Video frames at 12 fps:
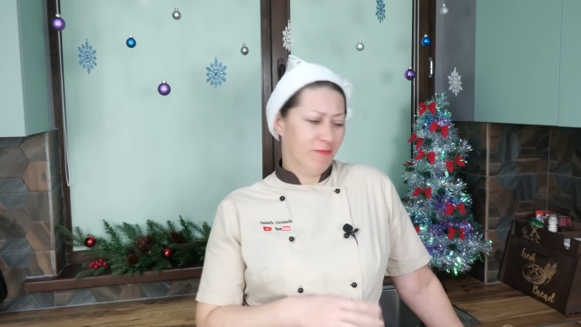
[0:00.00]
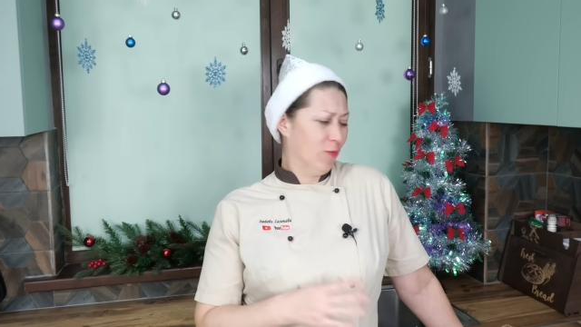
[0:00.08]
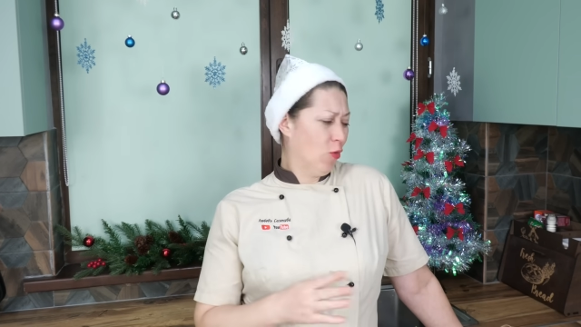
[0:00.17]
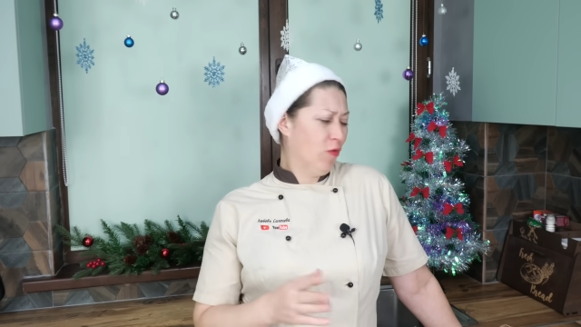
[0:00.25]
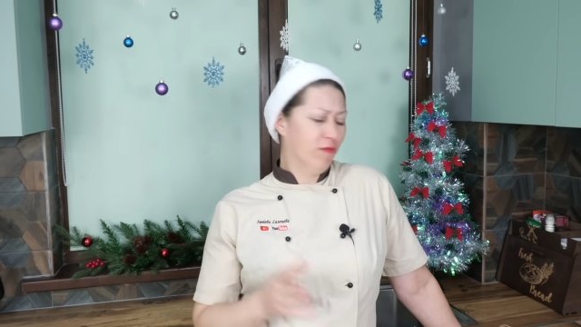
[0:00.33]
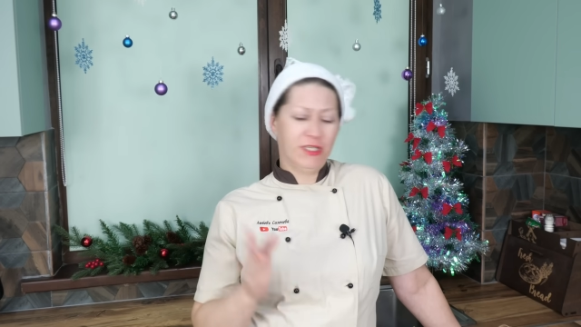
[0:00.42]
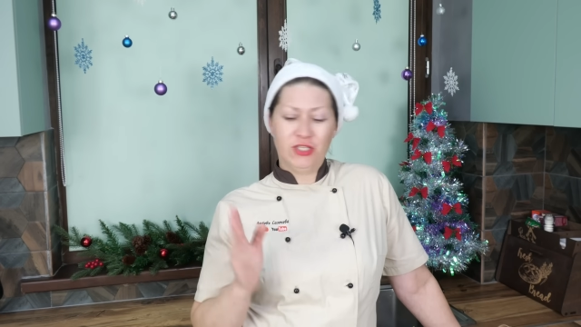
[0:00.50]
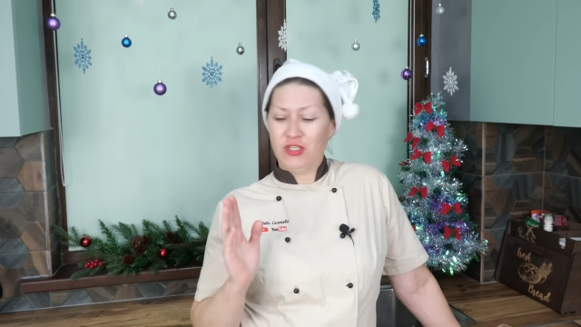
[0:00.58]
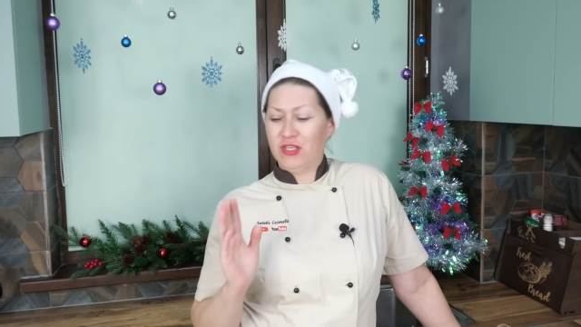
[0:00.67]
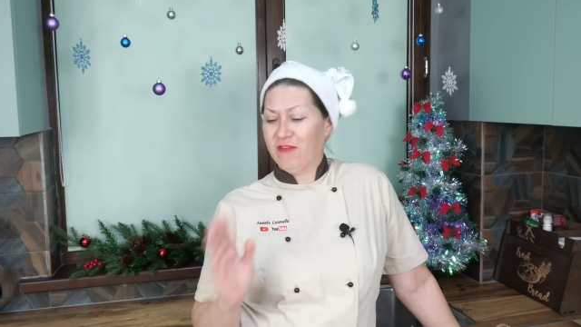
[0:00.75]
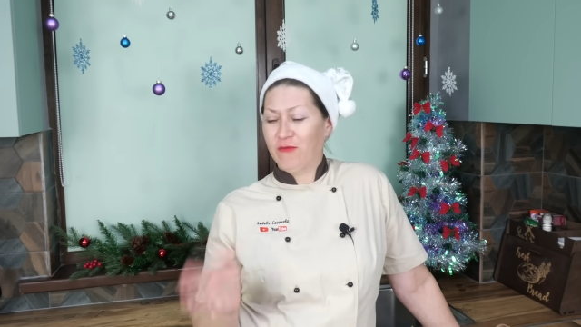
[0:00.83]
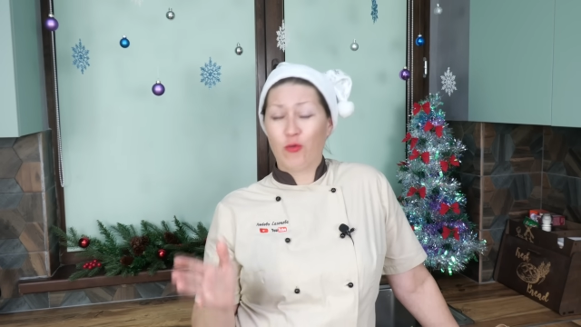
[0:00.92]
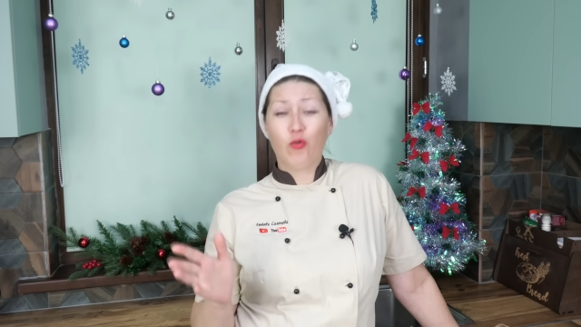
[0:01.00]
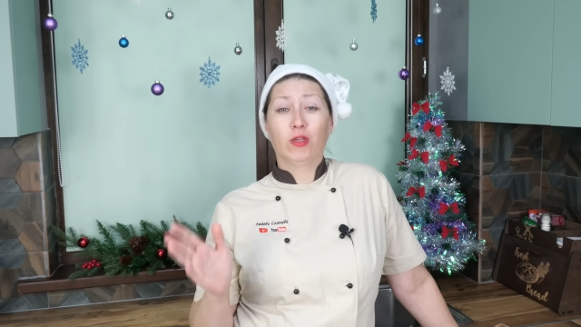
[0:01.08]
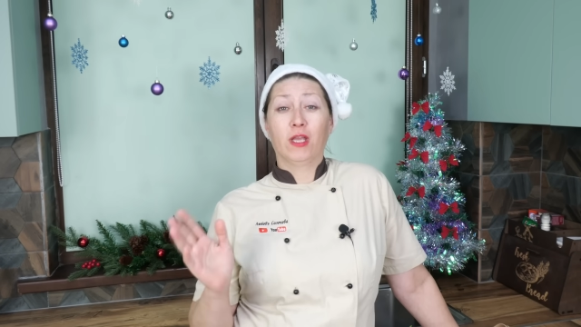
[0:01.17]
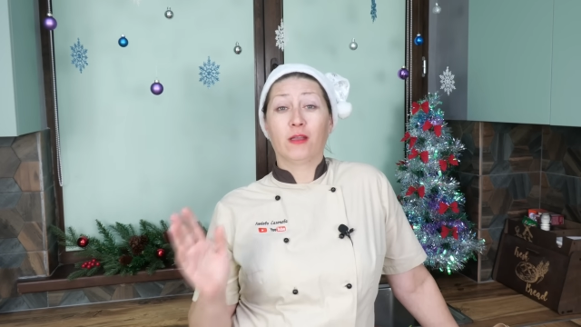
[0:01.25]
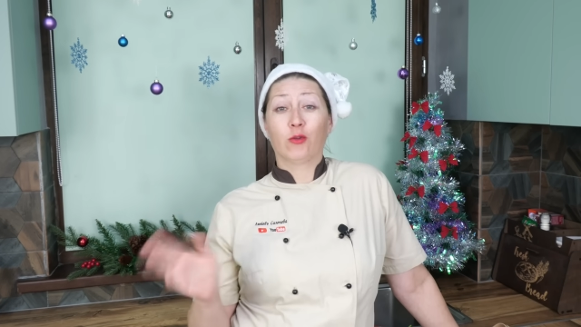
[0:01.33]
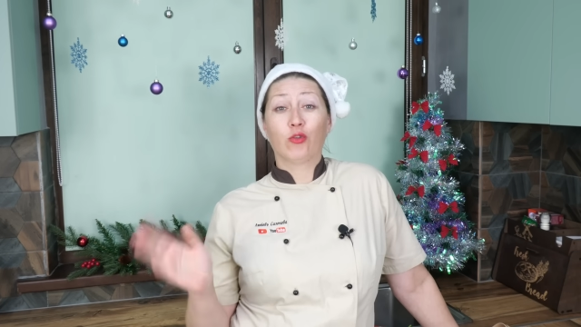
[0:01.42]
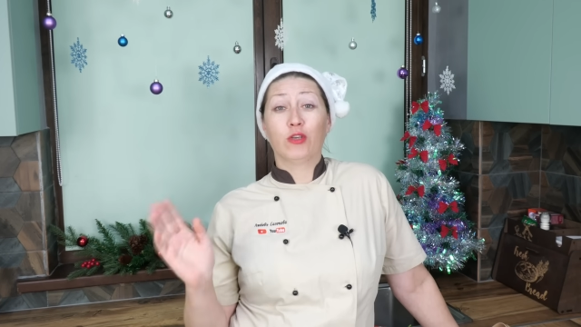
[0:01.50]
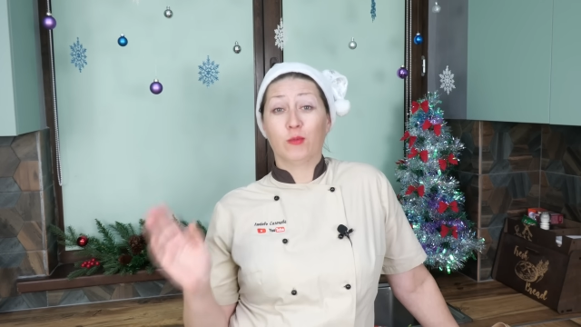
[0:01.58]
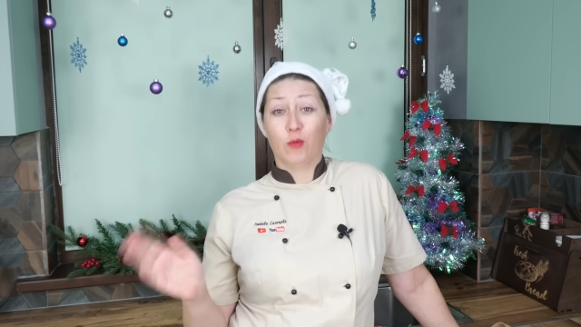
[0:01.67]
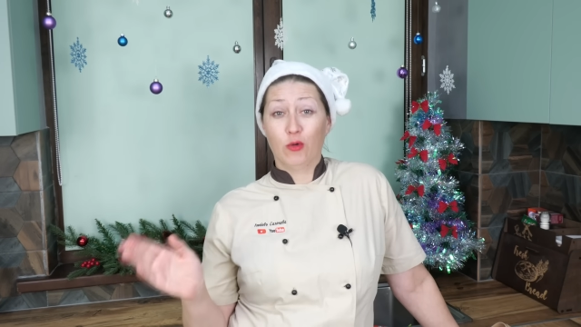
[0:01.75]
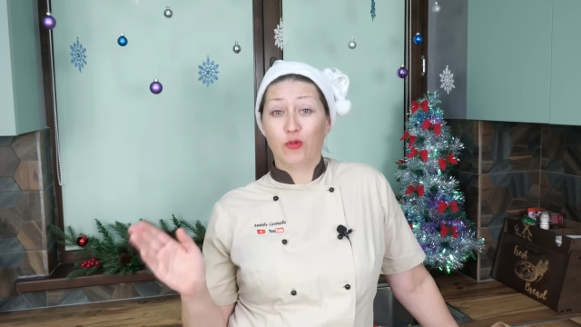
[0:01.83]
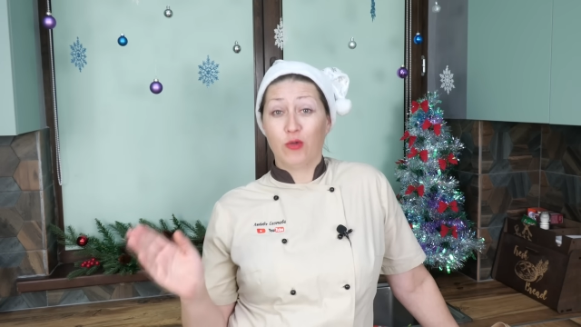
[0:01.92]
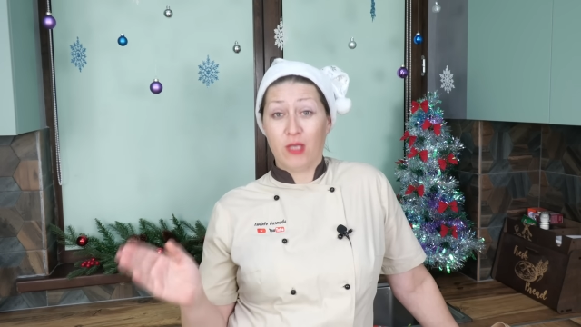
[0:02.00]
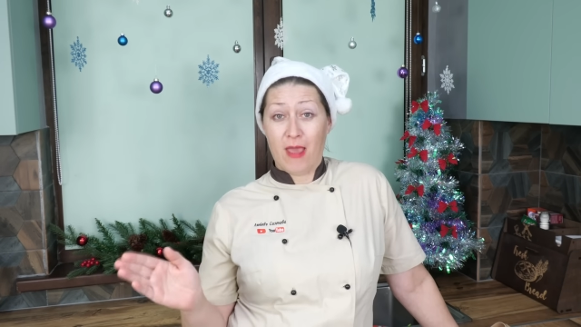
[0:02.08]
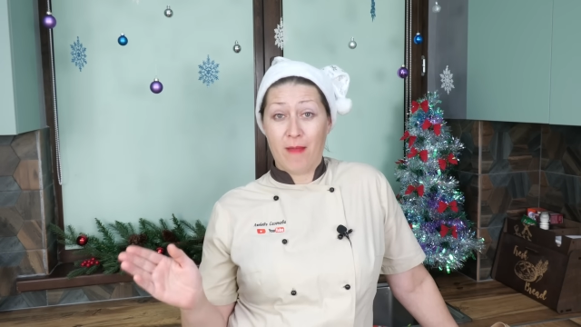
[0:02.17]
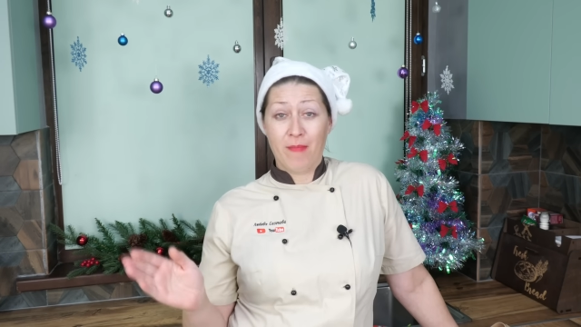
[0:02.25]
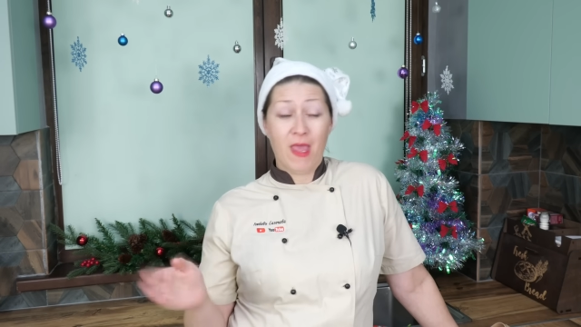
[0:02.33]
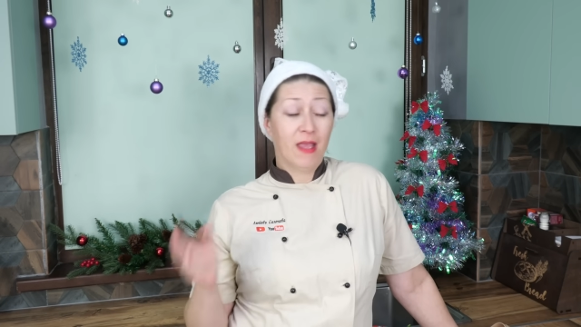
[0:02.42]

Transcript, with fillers: овощи и фрукты, которые использую я.